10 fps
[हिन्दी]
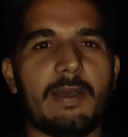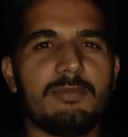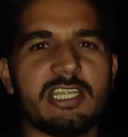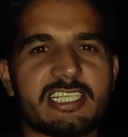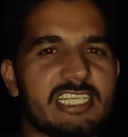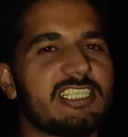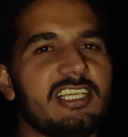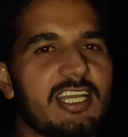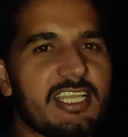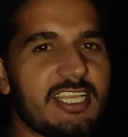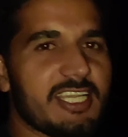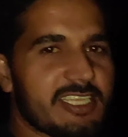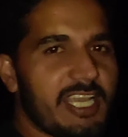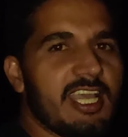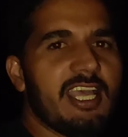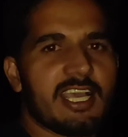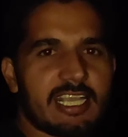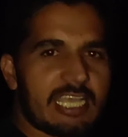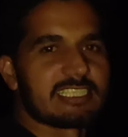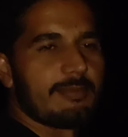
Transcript: बम की टेस्टिंग करके देखते हैं कैसा